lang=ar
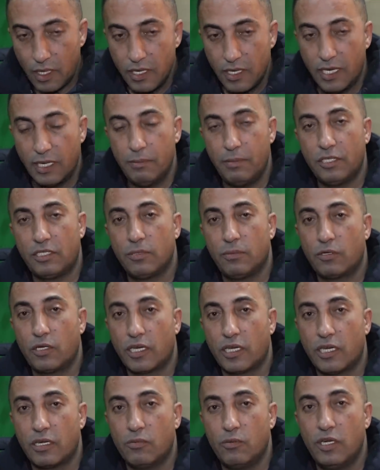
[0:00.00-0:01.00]
يعني
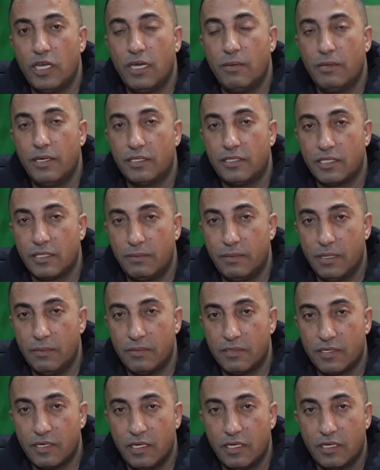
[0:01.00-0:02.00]
بعتبرها غير ملائمة للتربية
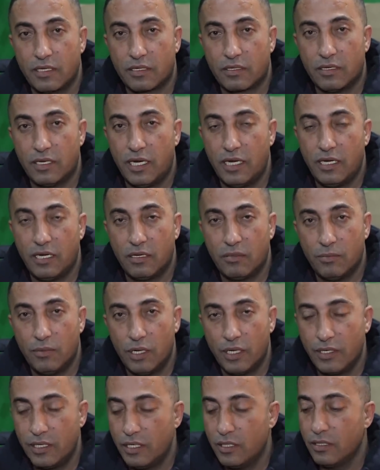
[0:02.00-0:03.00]
مثل الراعي
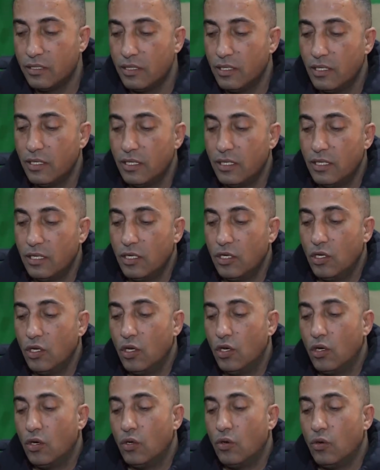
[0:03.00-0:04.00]
الألماني
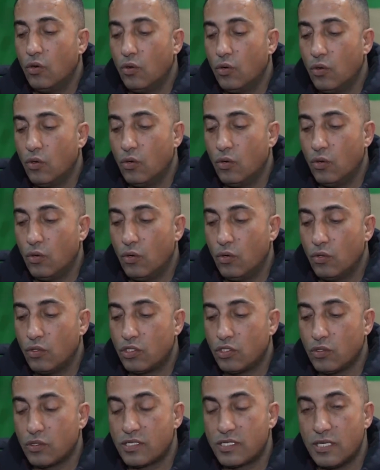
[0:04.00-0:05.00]

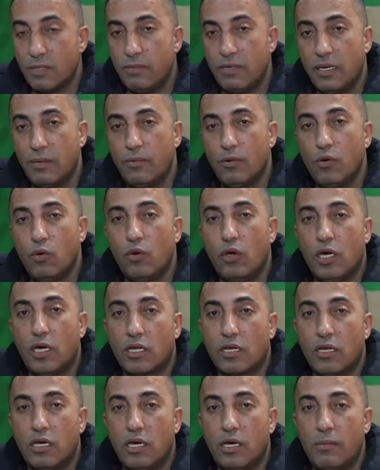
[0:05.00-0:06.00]
وشو السبب
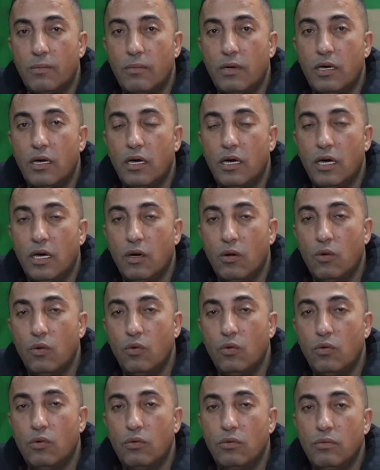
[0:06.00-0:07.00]
وحرام
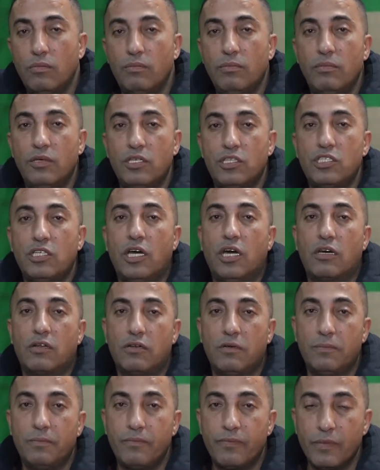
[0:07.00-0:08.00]
أو مش
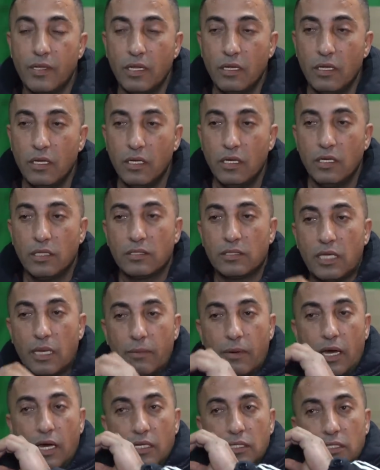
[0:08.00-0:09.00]
حرام
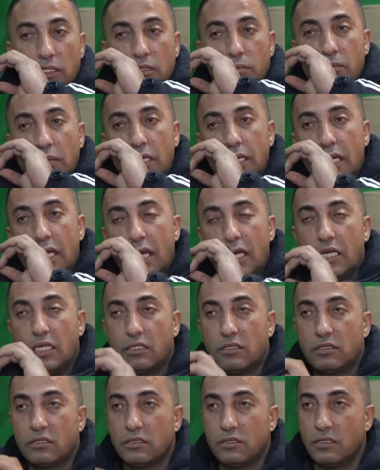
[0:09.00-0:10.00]
طبعا من
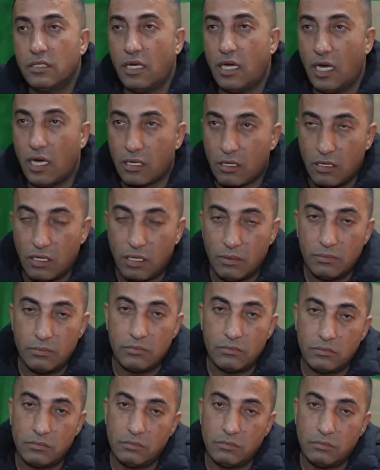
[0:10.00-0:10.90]
ناحية حرام